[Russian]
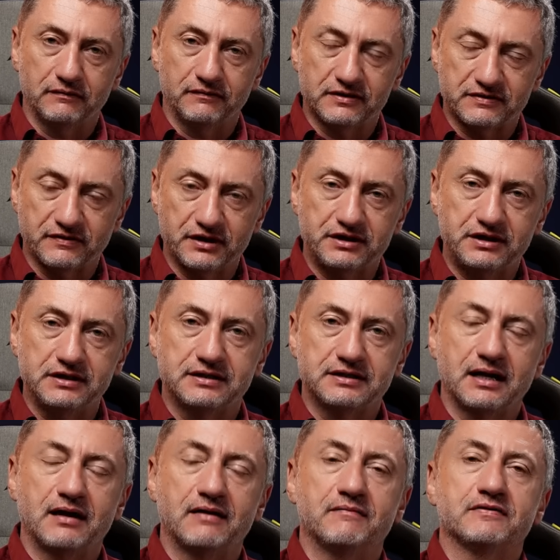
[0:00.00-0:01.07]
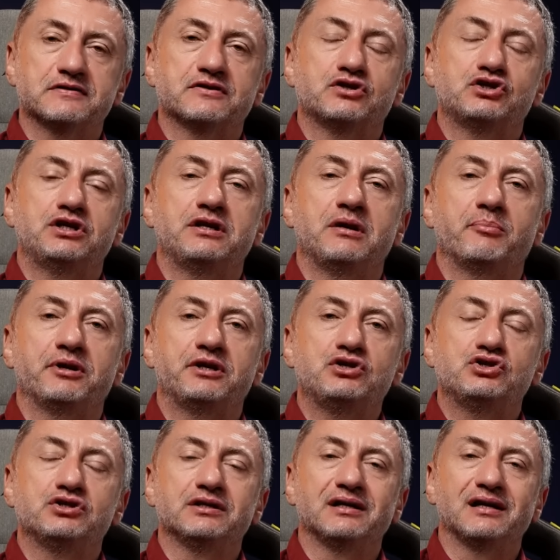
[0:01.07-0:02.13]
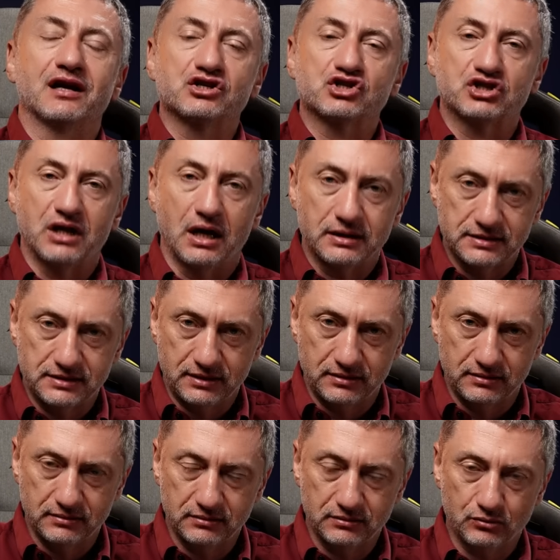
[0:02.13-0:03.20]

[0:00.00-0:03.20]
возвратить за возвращение похищенных гражданских.